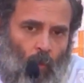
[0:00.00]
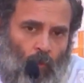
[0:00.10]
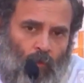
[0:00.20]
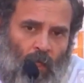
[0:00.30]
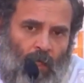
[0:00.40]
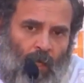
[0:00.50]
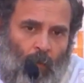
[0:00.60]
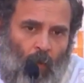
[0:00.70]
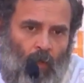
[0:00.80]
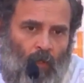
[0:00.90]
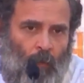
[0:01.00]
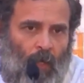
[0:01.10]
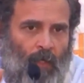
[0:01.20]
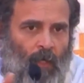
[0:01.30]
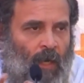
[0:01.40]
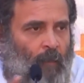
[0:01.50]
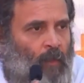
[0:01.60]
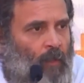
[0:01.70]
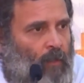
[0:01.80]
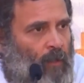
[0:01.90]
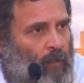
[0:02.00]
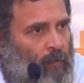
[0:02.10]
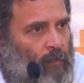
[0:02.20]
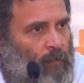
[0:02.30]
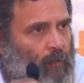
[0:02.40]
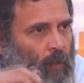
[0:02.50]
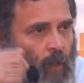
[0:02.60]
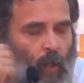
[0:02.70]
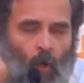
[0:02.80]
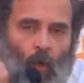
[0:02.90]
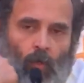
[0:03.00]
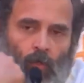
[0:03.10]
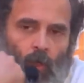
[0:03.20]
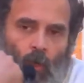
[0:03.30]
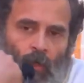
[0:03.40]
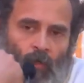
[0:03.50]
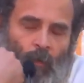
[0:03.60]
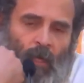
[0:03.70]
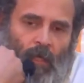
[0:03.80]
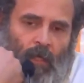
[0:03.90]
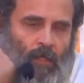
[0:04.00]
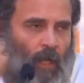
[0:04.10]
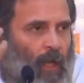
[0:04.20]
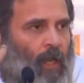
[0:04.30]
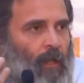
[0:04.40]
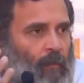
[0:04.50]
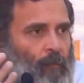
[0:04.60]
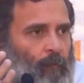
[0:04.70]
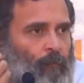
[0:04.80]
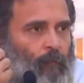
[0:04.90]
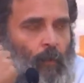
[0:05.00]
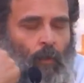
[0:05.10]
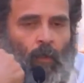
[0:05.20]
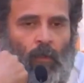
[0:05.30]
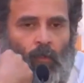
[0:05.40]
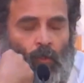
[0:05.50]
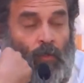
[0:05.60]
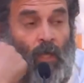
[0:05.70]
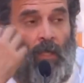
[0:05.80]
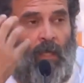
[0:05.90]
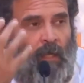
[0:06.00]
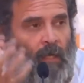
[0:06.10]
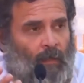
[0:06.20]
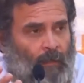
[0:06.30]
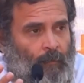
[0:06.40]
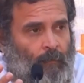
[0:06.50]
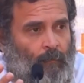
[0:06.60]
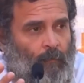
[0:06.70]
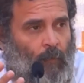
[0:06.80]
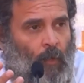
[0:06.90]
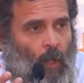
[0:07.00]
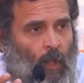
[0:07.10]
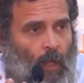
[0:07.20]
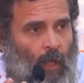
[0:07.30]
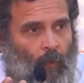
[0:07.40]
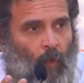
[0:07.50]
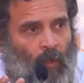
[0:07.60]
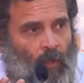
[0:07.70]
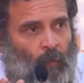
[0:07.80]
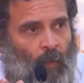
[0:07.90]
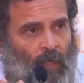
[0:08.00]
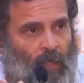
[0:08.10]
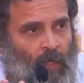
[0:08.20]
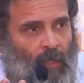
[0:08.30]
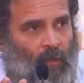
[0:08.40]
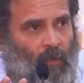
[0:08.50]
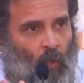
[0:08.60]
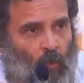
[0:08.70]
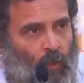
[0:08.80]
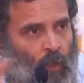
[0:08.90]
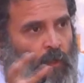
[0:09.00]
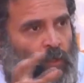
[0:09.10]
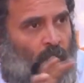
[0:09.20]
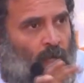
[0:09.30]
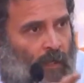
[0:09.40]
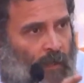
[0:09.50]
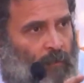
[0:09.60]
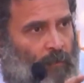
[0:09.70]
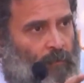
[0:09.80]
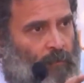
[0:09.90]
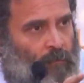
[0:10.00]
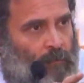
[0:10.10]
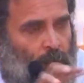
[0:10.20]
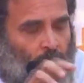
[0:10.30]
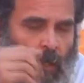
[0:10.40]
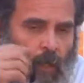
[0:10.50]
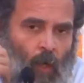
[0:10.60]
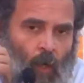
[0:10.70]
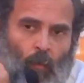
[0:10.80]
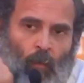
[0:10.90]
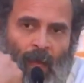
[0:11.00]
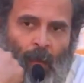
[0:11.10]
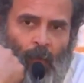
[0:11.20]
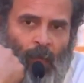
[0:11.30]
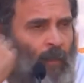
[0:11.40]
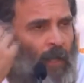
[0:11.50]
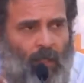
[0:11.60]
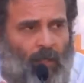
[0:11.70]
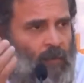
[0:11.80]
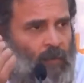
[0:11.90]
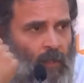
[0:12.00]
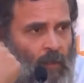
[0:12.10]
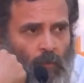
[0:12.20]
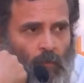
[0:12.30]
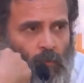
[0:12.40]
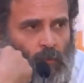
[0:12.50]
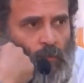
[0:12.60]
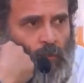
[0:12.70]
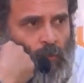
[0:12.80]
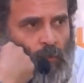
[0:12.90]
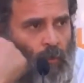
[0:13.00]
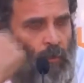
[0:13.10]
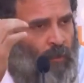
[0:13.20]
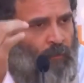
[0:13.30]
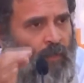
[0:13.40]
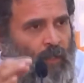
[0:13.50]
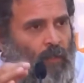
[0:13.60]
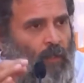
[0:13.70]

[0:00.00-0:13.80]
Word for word: उसके लिए अब कांग्रेस पार्टी अडेप्ट कर रही है और जो कांग्रेस पार्टी की जड़ है जो उसका डीएनए है अब कांग्रेस पार्टी उसके ओर जा रही है और मैं आपको एक बात कह सकता हूं जिस दिन